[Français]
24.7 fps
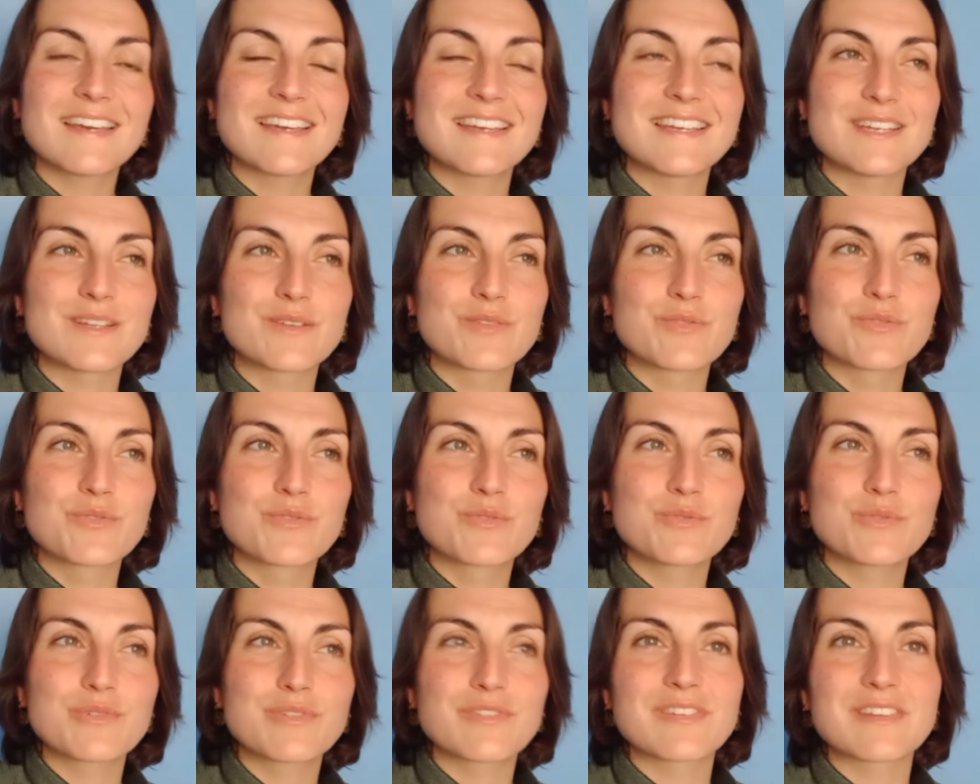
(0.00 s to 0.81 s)
Et du
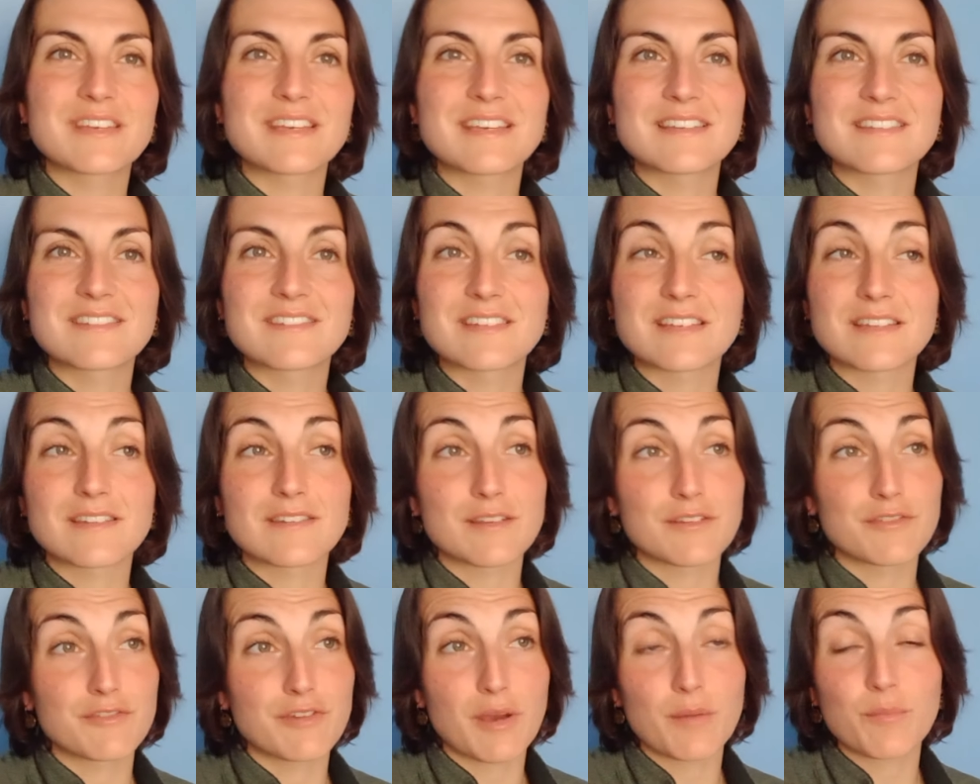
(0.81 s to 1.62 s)
coup,
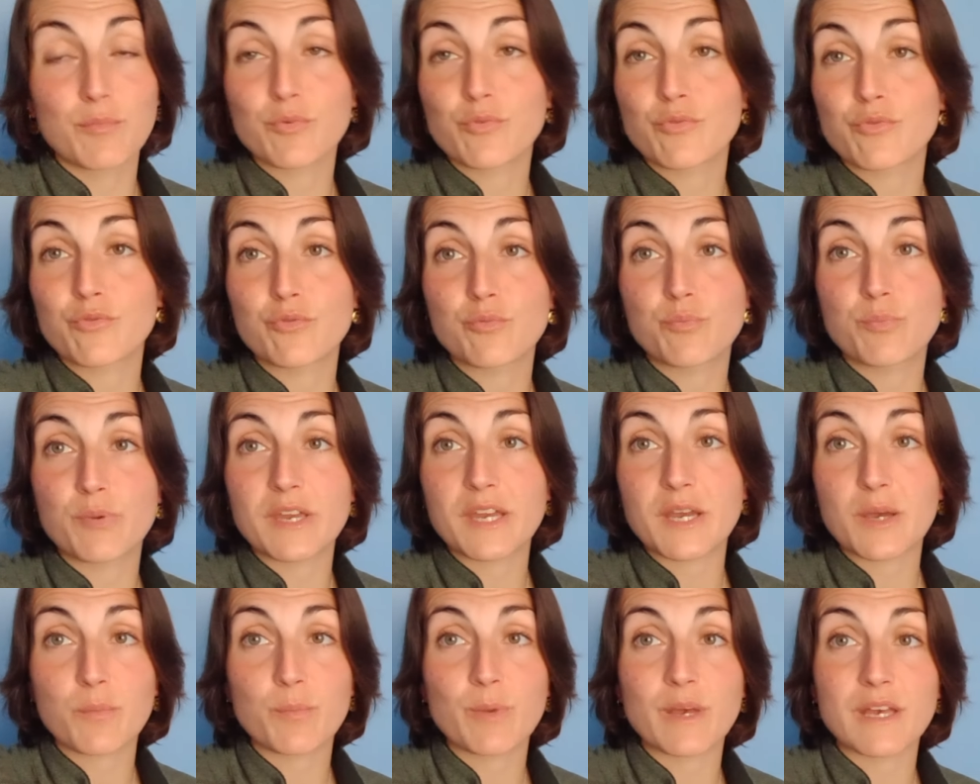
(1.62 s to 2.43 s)
c'était vraiment
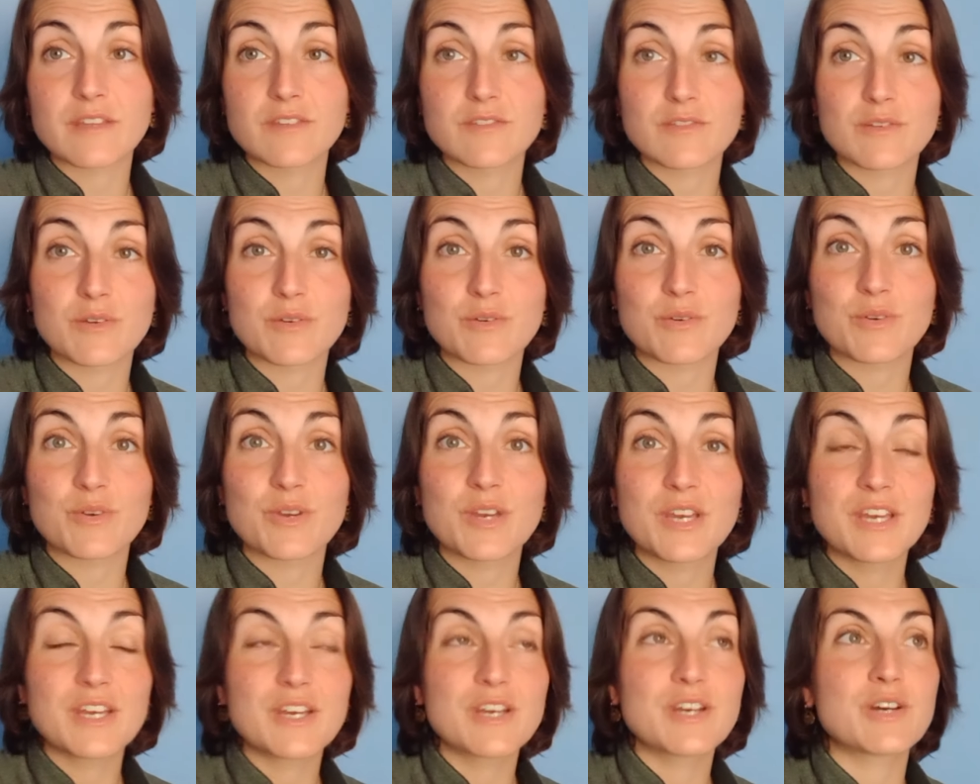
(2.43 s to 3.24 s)
super parce que
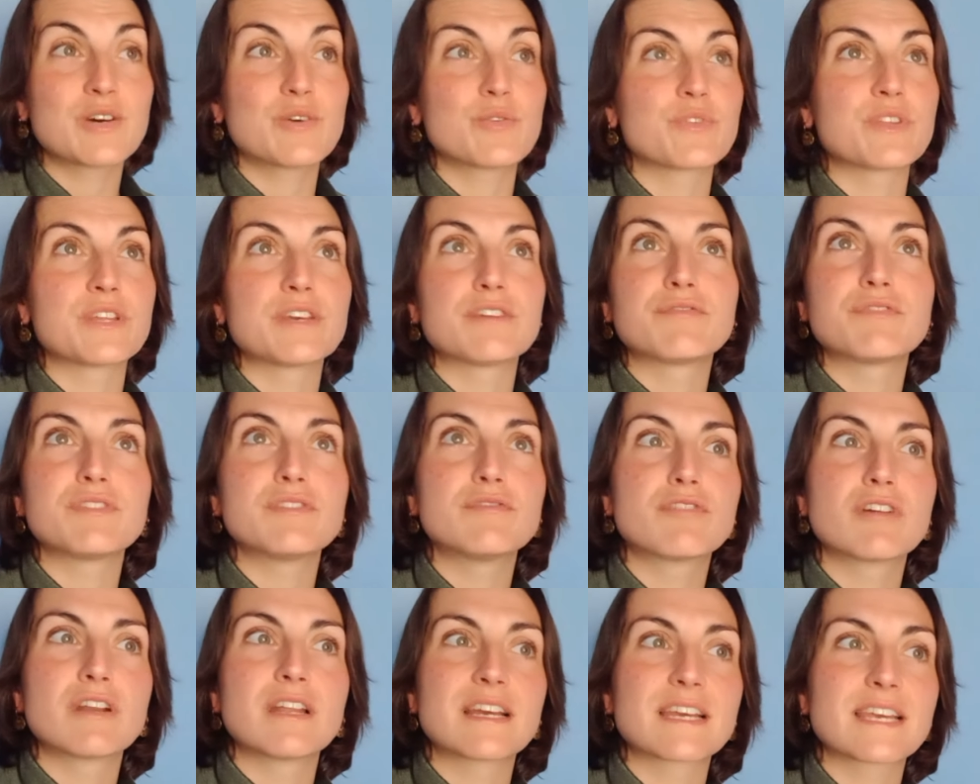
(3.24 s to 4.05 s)
on a fait
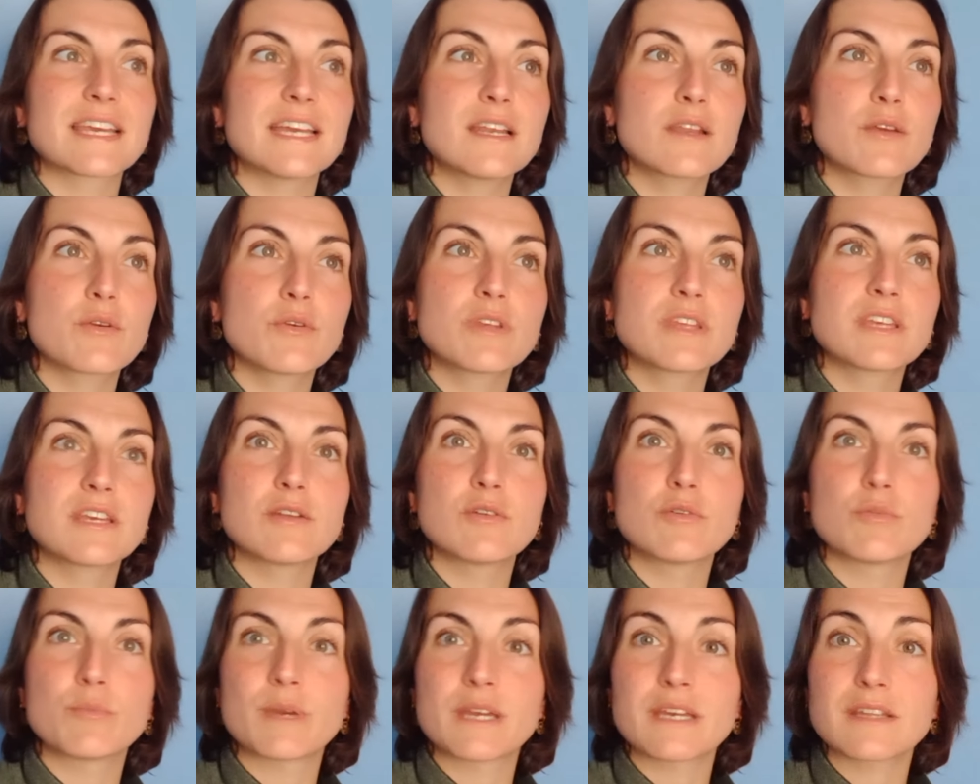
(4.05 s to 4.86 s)
voilà quelques
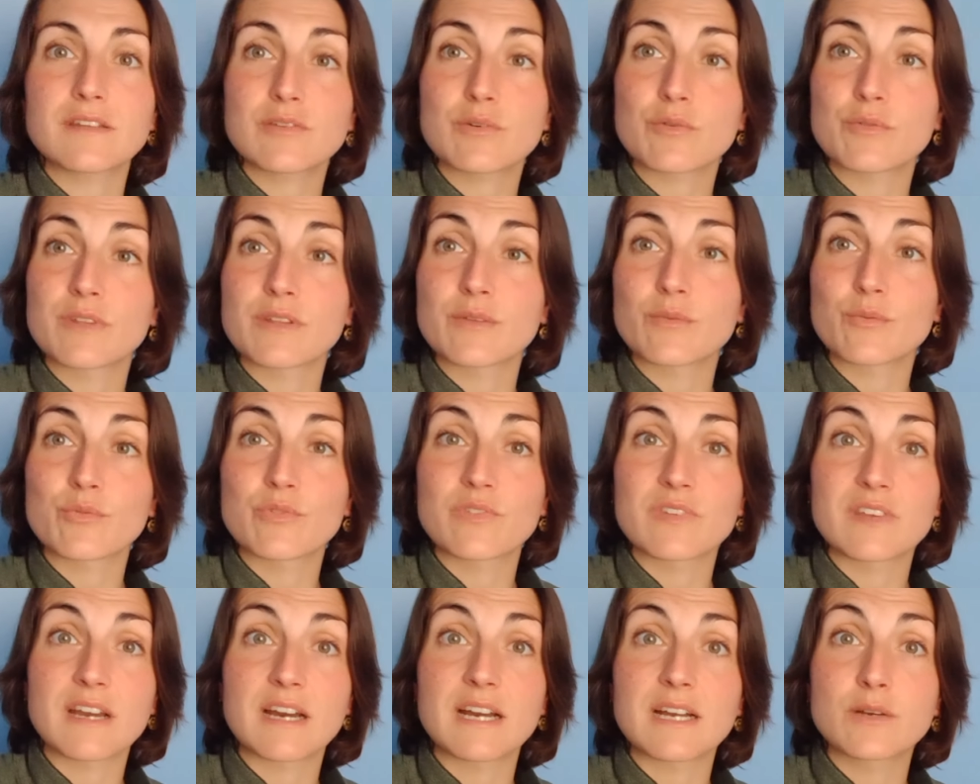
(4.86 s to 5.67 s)
kilomètres, on,
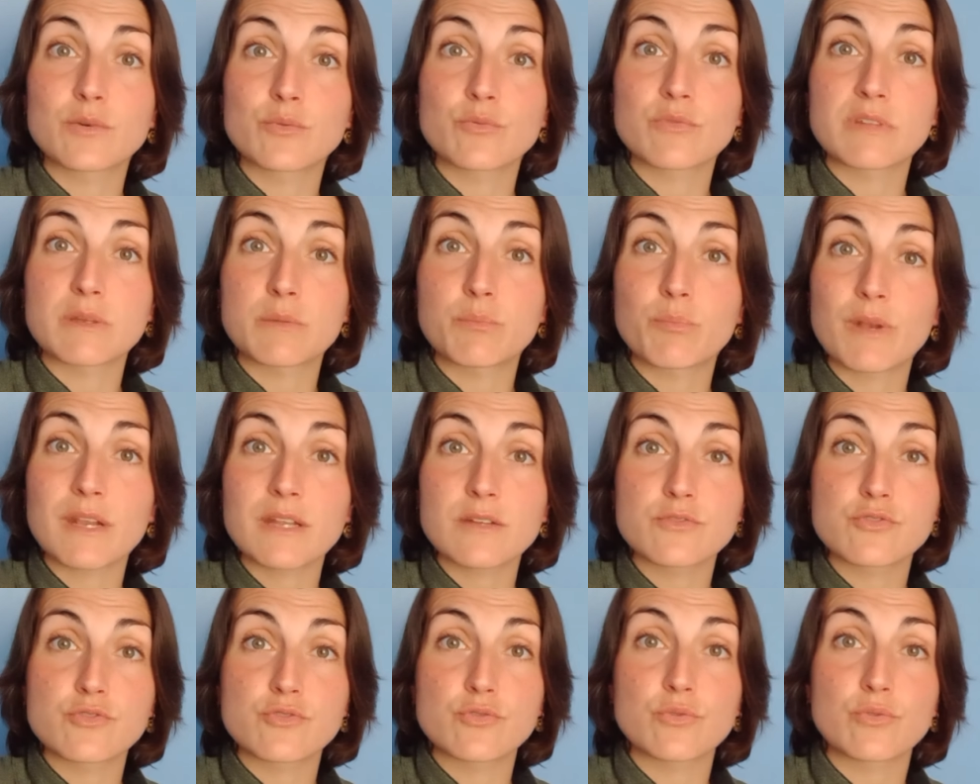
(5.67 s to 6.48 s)
s'est raconté
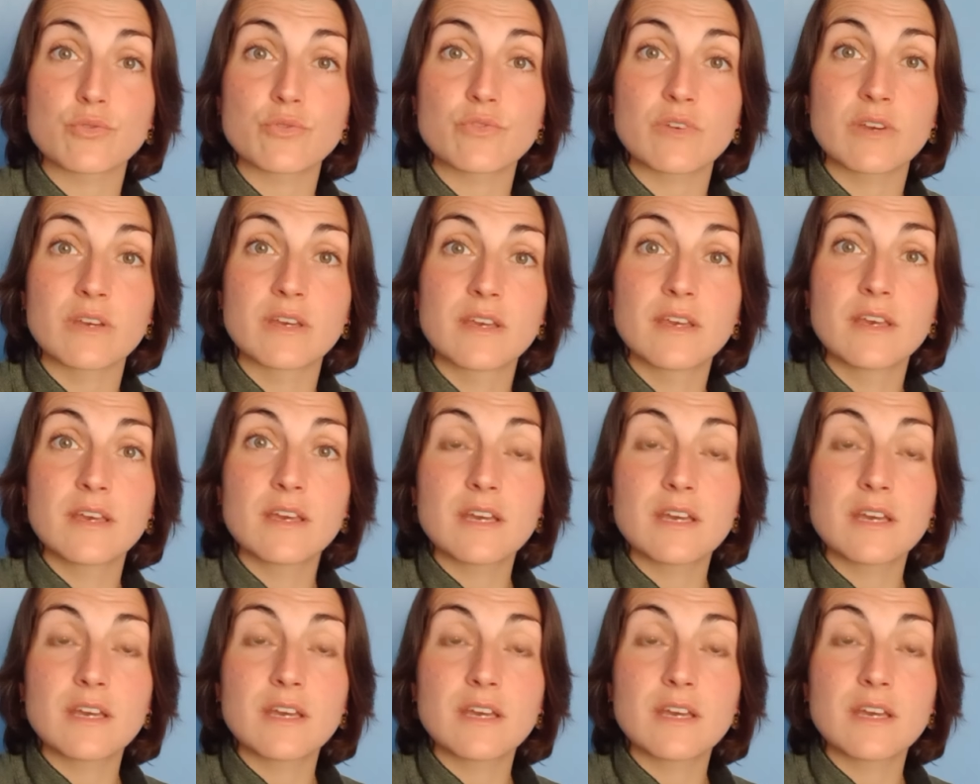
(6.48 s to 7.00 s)
plein de choses,